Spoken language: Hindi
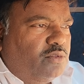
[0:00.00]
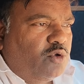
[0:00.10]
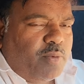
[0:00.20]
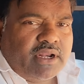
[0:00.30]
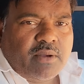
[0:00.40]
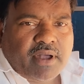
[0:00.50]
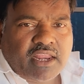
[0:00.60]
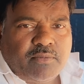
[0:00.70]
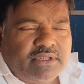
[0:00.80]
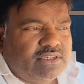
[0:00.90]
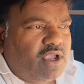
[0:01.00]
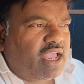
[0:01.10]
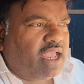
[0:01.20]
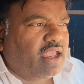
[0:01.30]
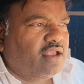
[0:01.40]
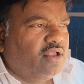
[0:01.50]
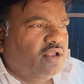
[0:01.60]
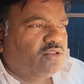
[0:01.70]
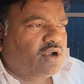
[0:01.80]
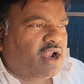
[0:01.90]
दोपहर का बारह बज गया है
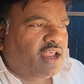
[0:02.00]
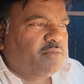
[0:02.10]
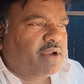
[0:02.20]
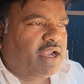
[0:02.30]
तो खाना ही